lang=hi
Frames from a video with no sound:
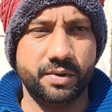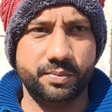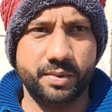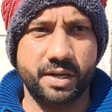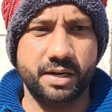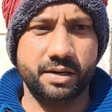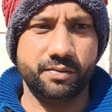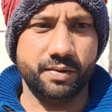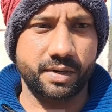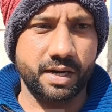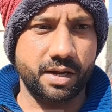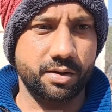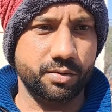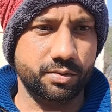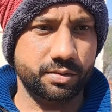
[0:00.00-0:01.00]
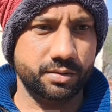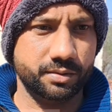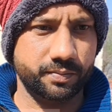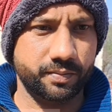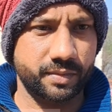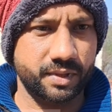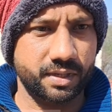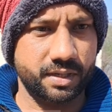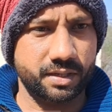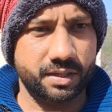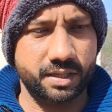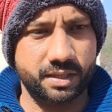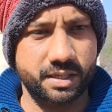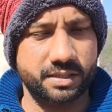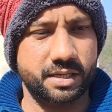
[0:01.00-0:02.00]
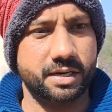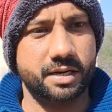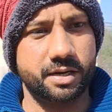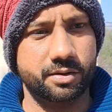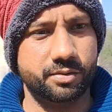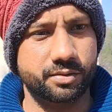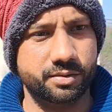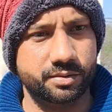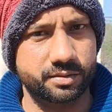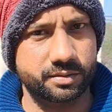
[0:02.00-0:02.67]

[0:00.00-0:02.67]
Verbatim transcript: व्यापार ना हो अत्याचार ना हो